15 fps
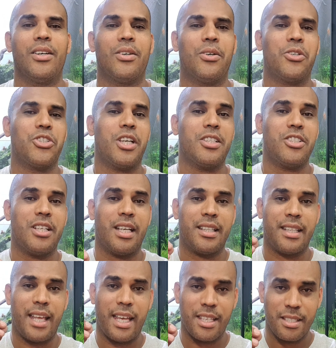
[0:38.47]
Hoje é dia
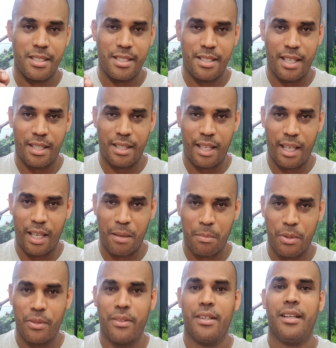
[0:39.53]
10 de
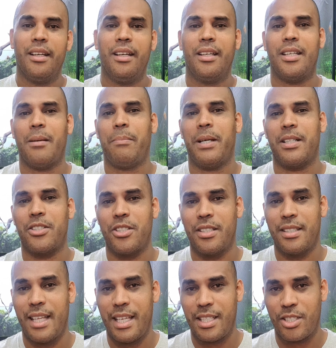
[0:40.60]
setembro e a partir
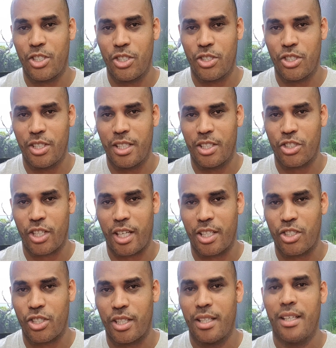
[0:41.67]
deste dia,
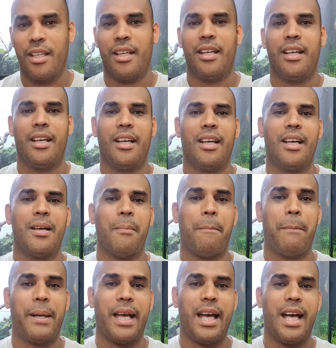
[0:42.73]
gente,
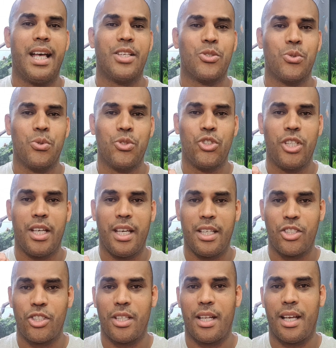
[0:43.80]
prazo de
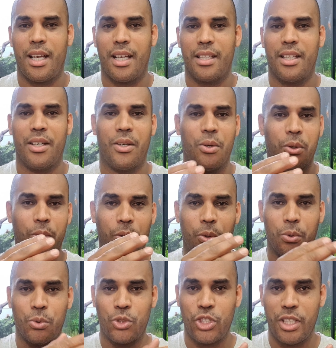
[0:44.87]
retirada
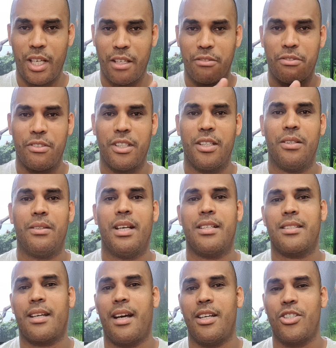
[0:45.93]
ou de envio
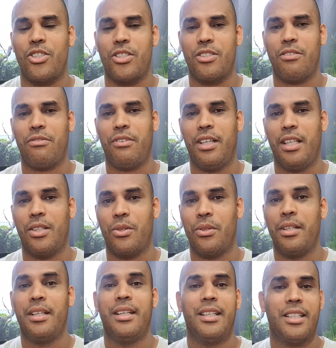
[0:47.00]
das caixas de vidro
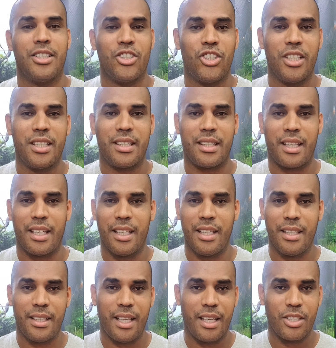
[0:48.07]
de
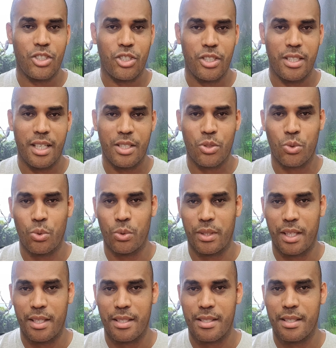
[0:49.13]
30 dias
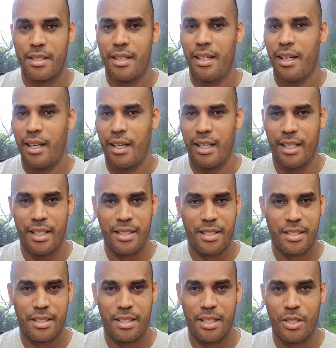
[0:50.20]
úteis.
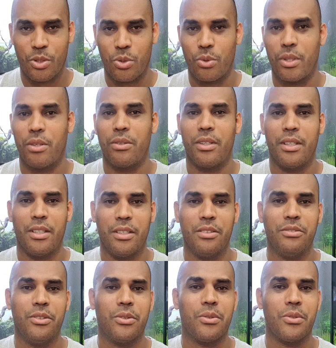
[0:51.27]
Antes disso, eu
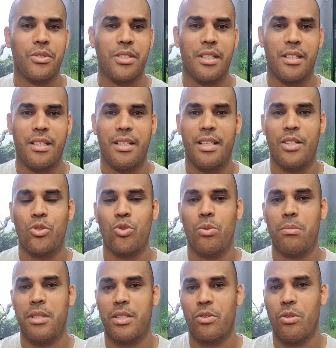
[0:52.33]
não vou conseguir
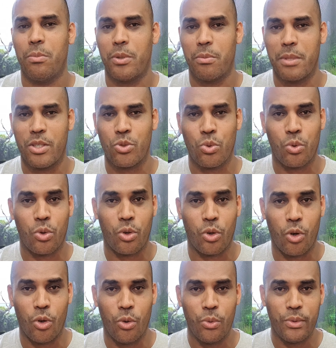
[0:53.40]
assumir compromisso
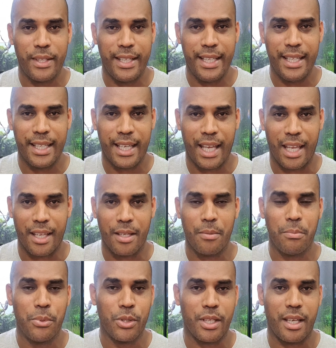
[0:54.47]
com ninguém.
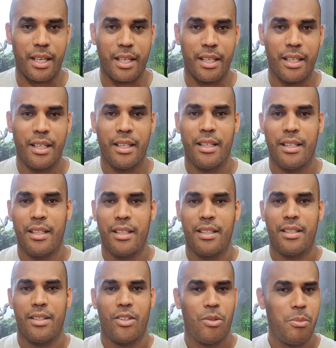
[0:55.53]
Por quê?
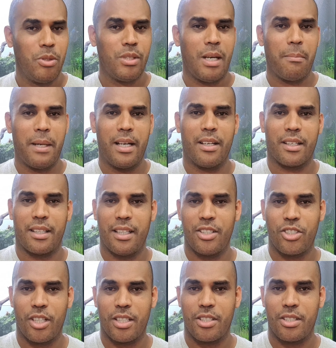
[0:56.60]
O meu trabalho aqui,
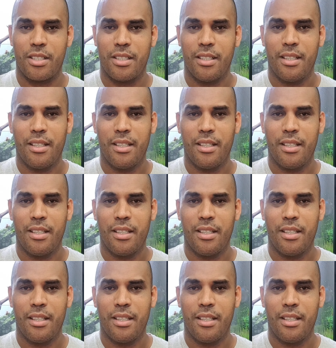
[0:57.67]
gente,